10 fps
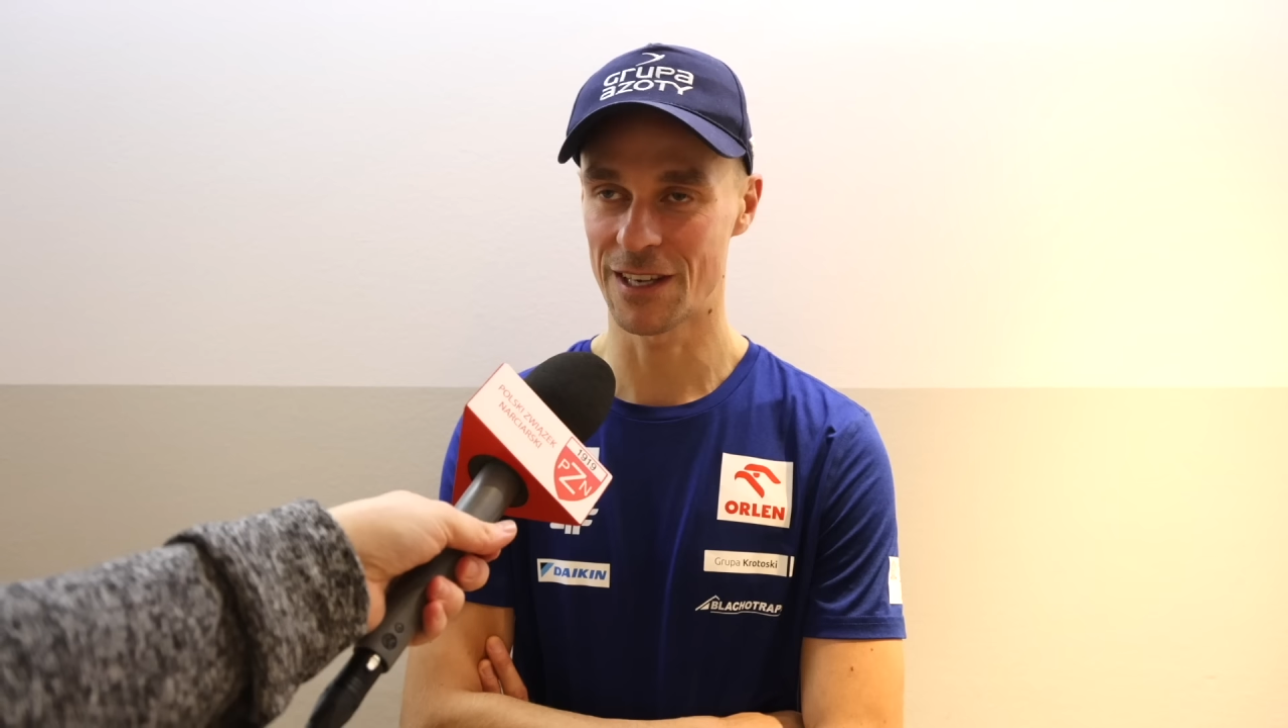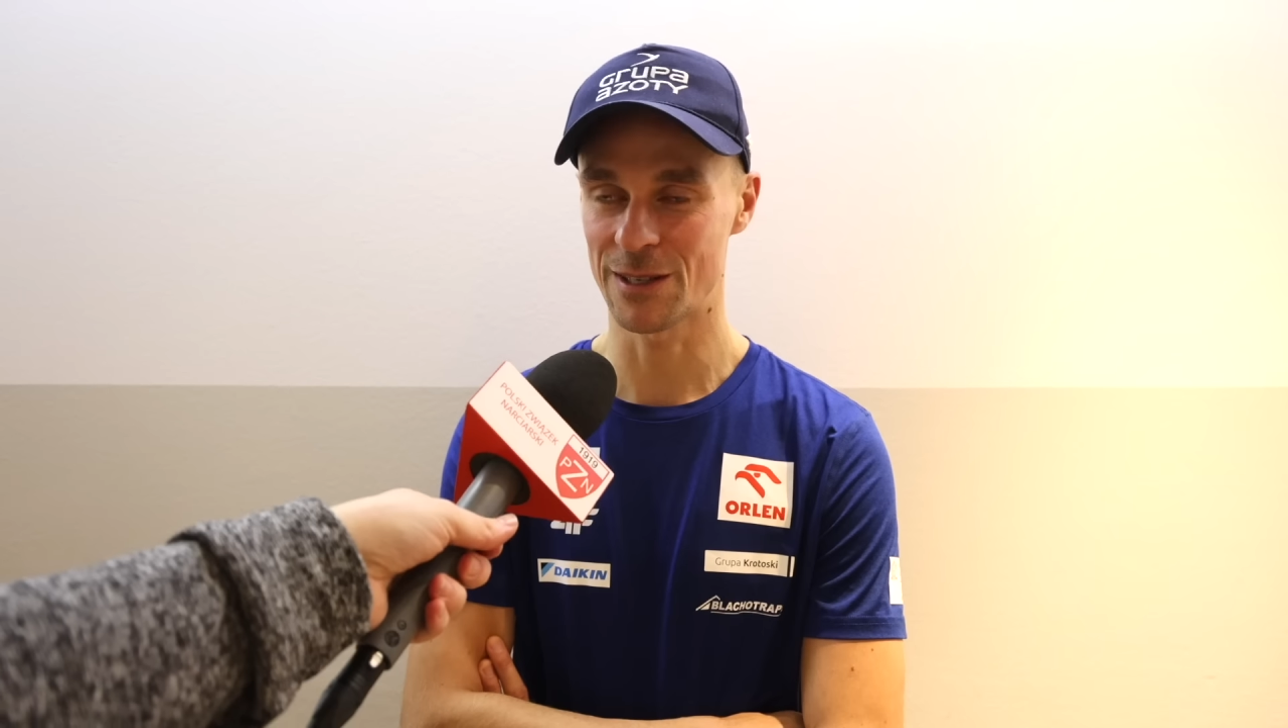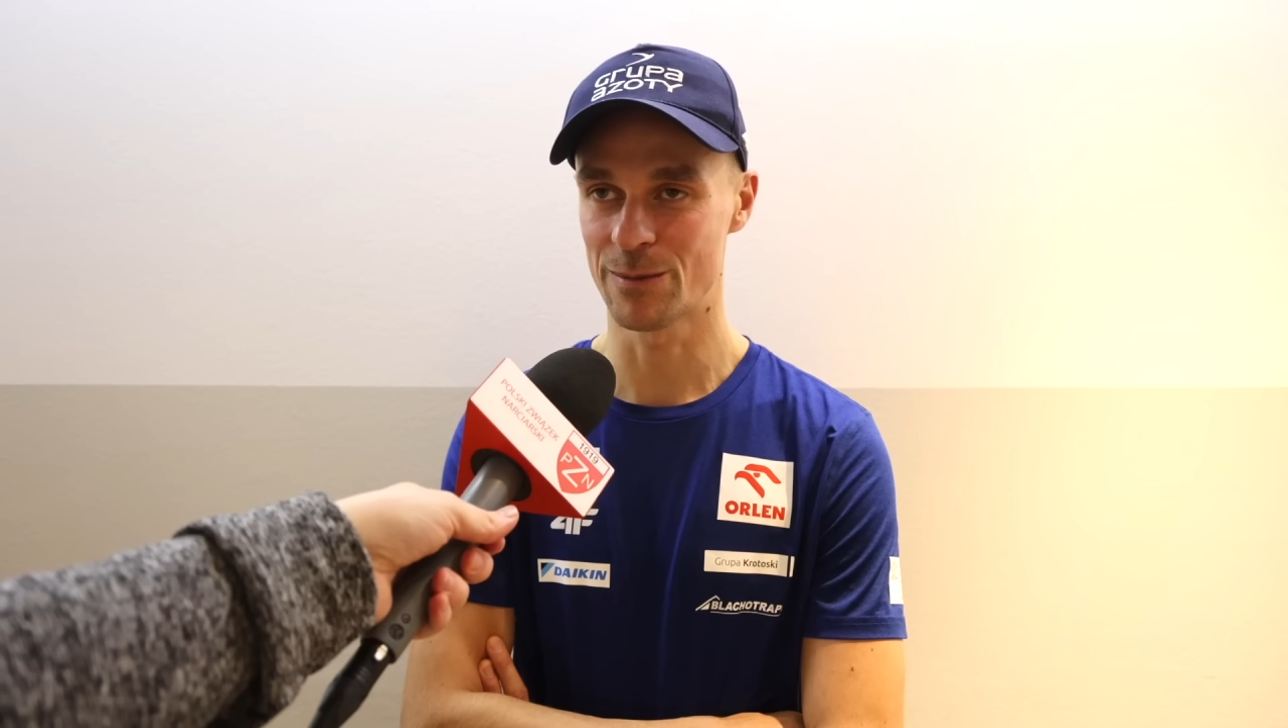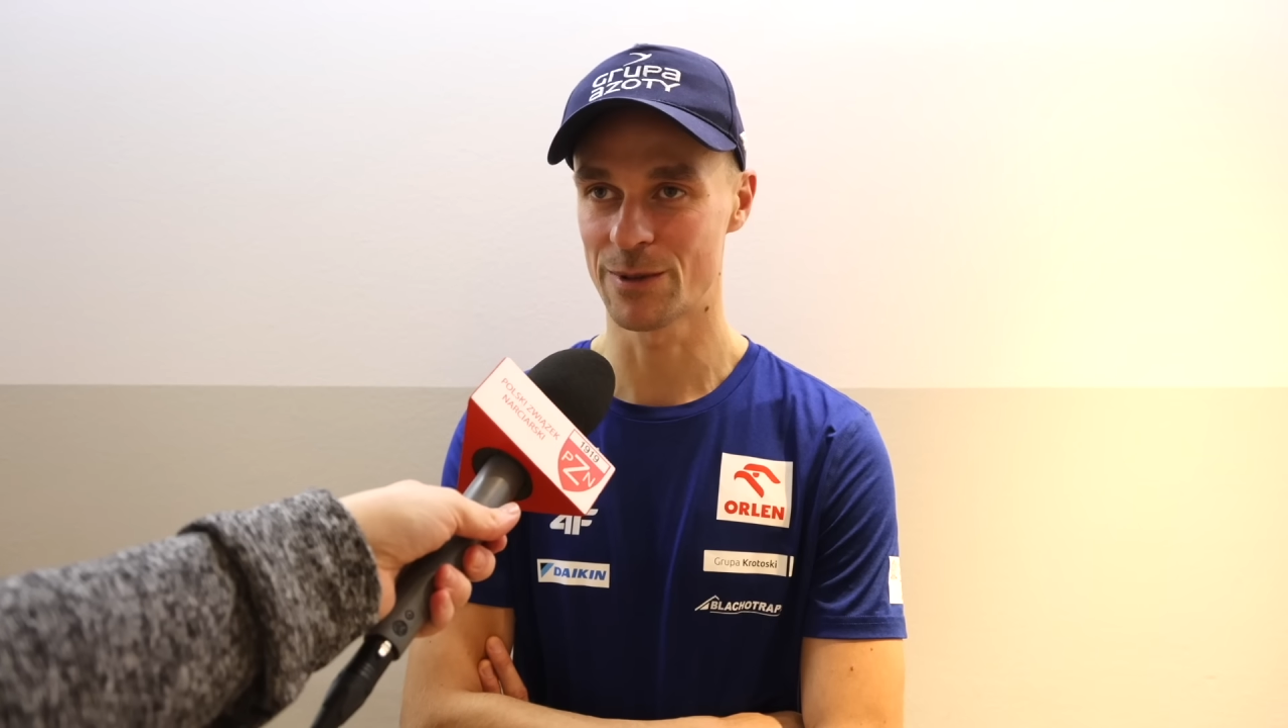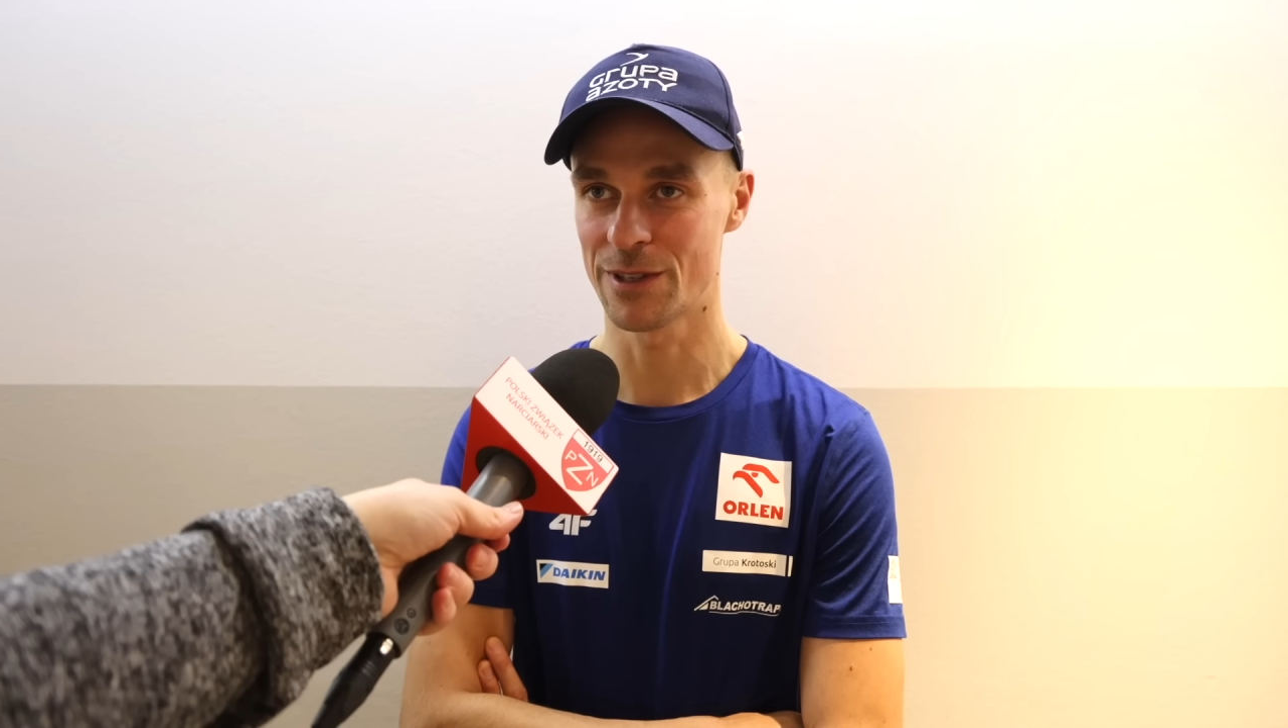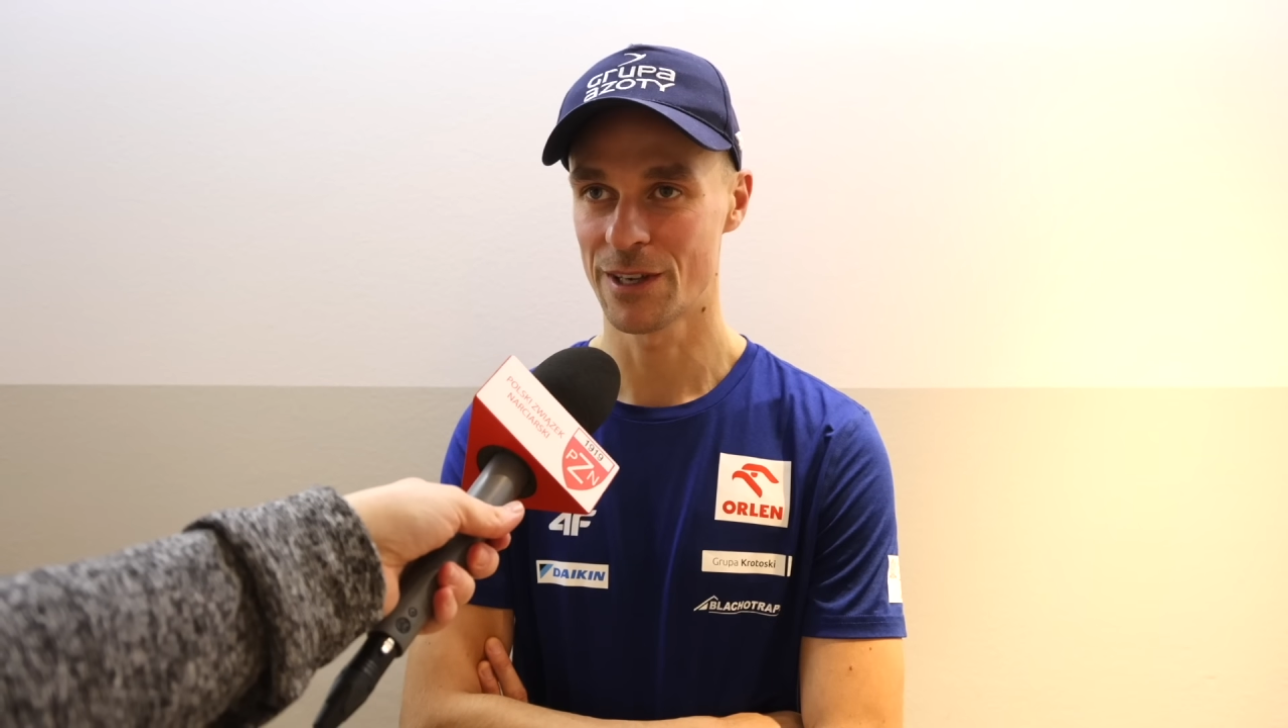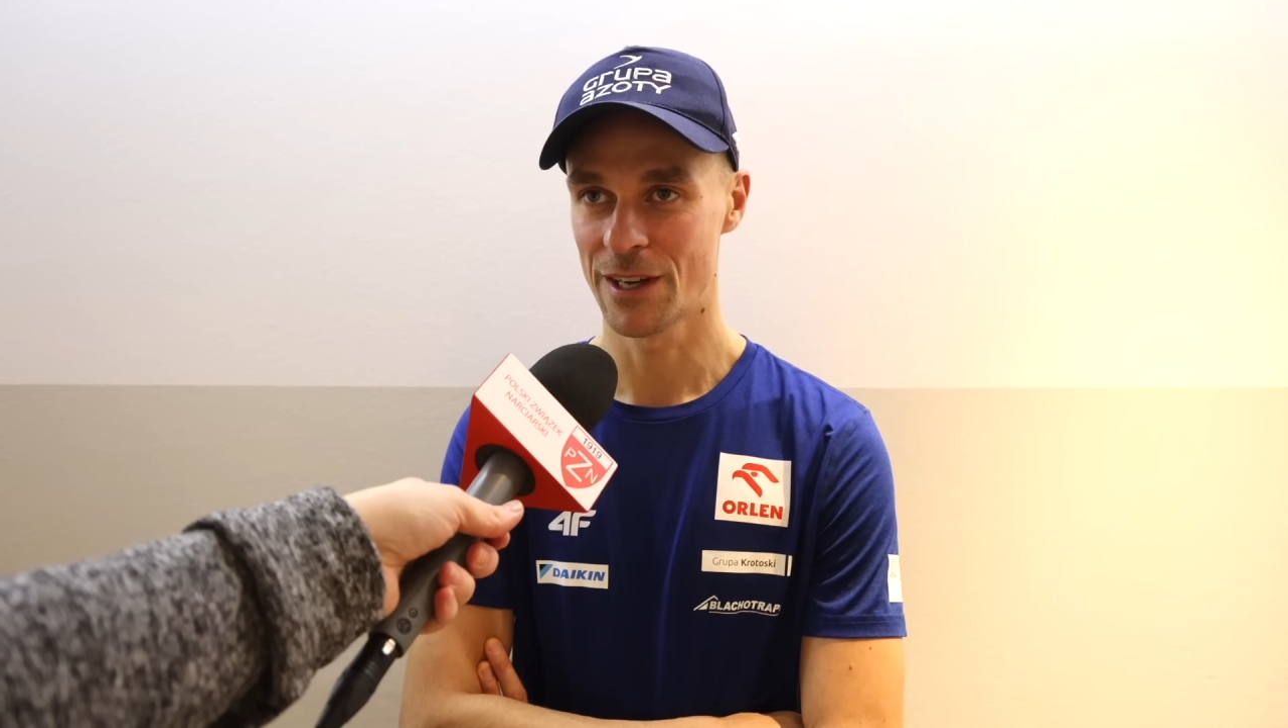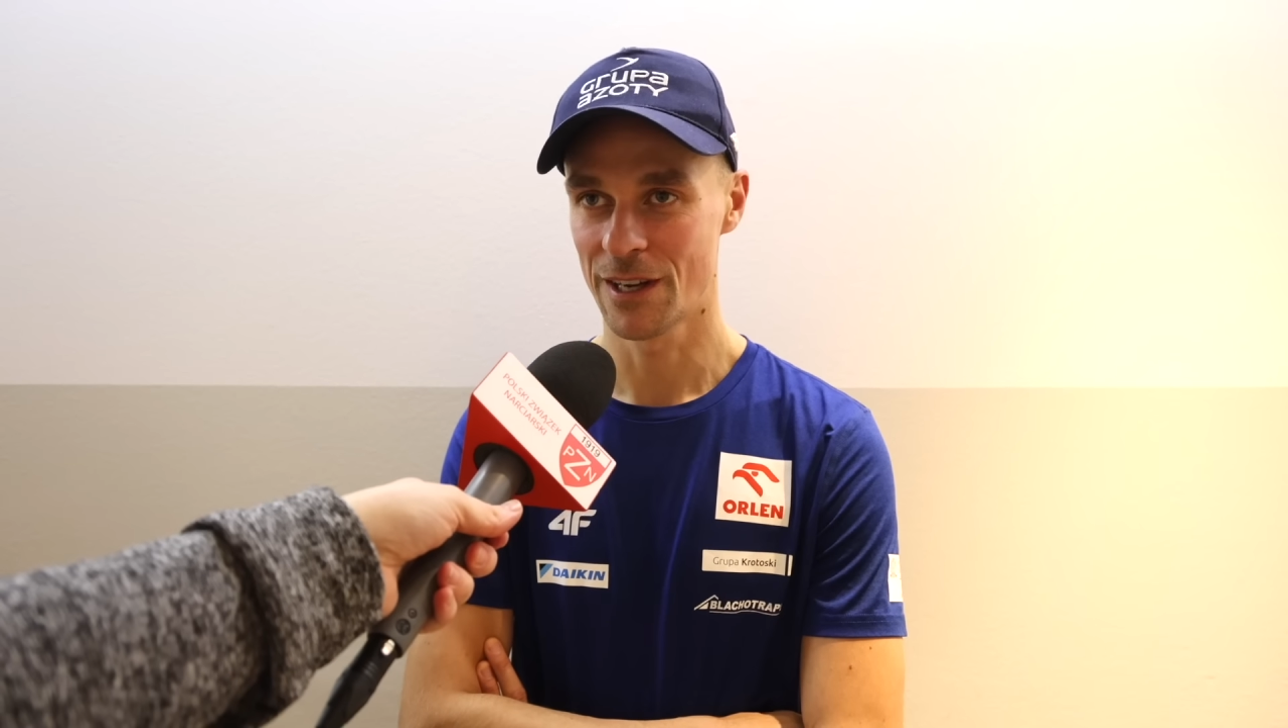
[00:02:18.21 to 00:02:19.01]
tak by,